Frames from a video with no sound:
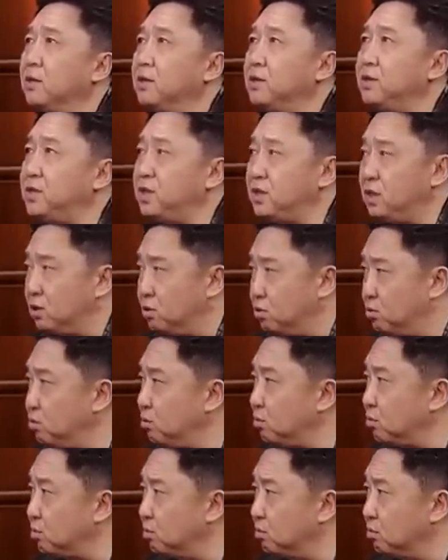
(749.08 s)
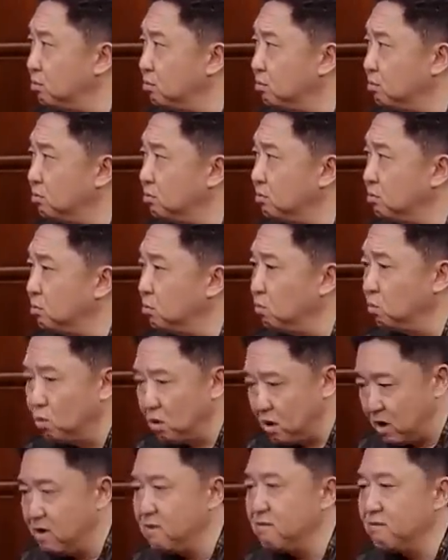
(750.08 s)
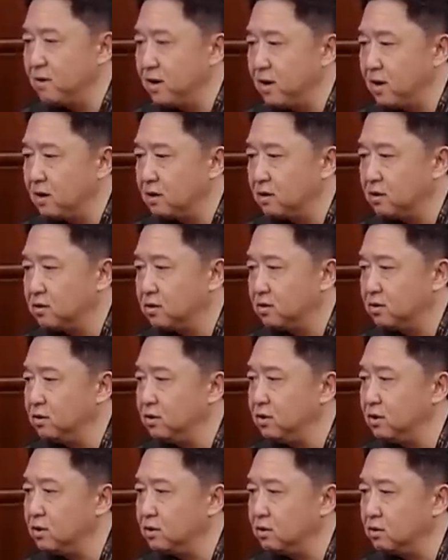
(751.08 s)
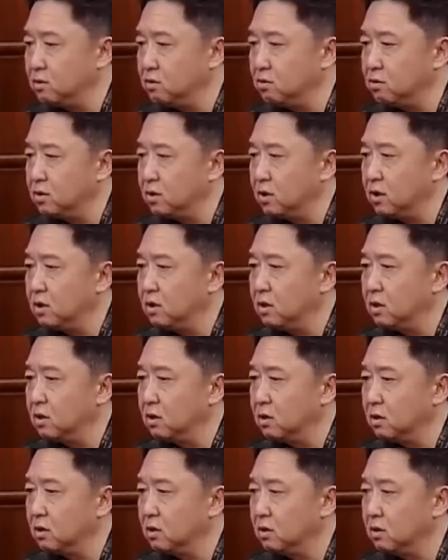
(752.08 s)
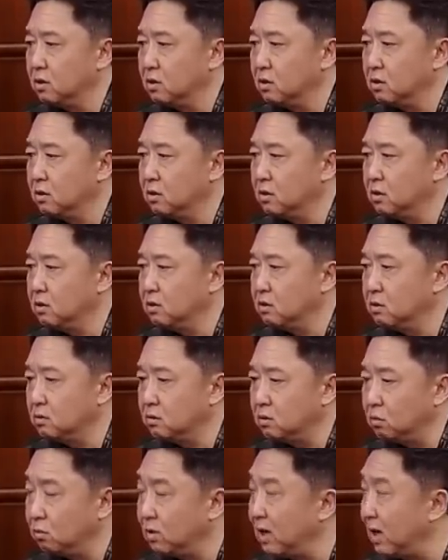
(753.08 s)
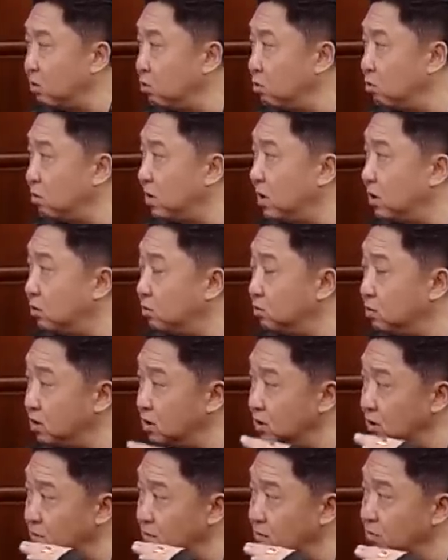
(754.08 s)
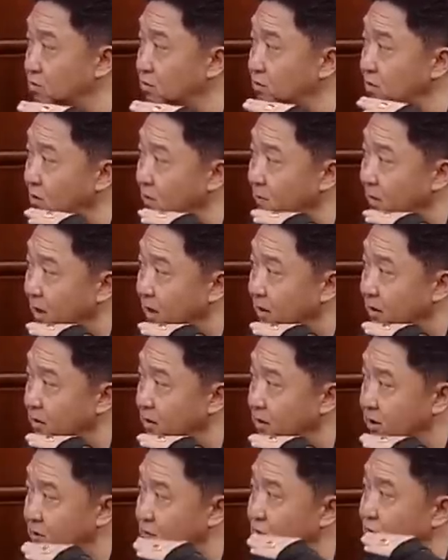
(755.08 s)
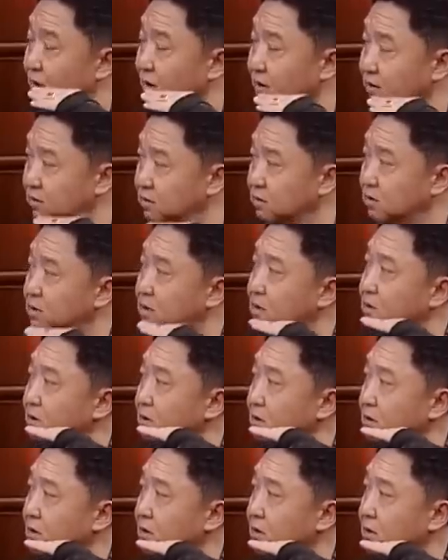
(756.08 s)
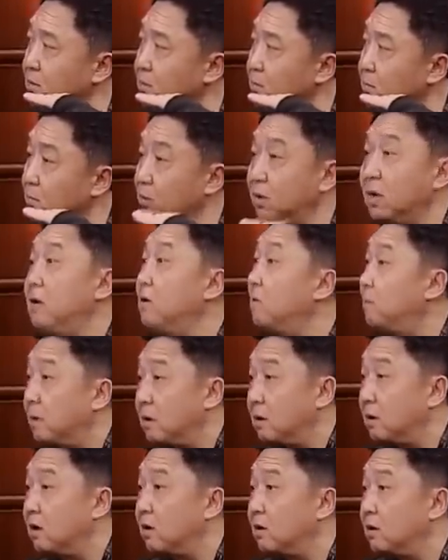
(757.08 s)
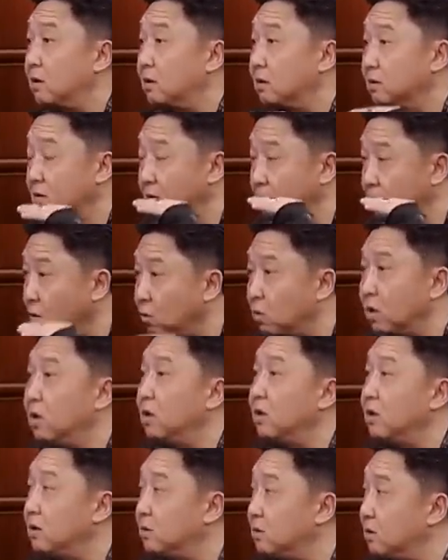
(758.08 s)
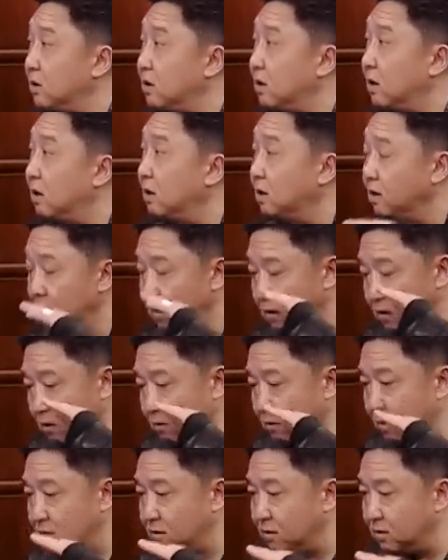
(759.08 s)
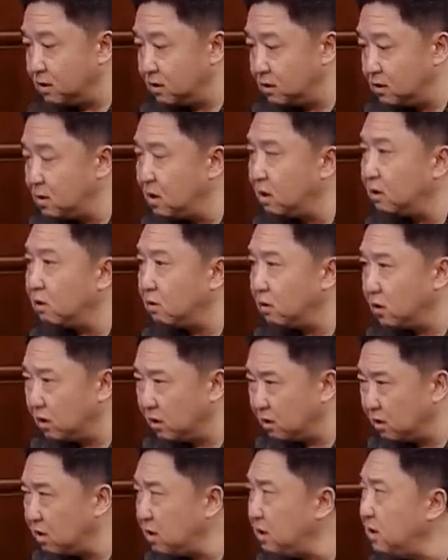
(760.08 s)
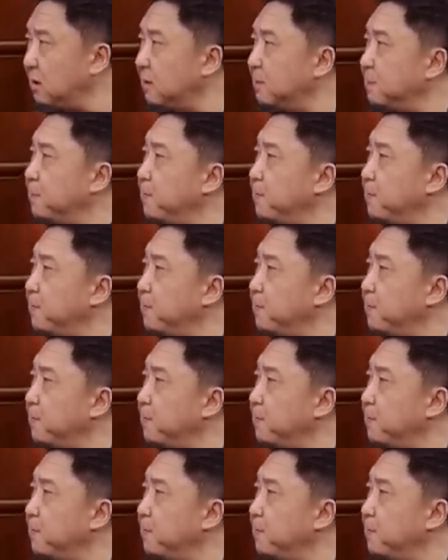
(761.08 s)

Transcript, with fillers: 喜剧，我认为啊，实际上就是一个这走大众化的东西，你必须要把喜剧演员自身，不单是捧哏的，逗哏的也是一样，要把自己降到很低。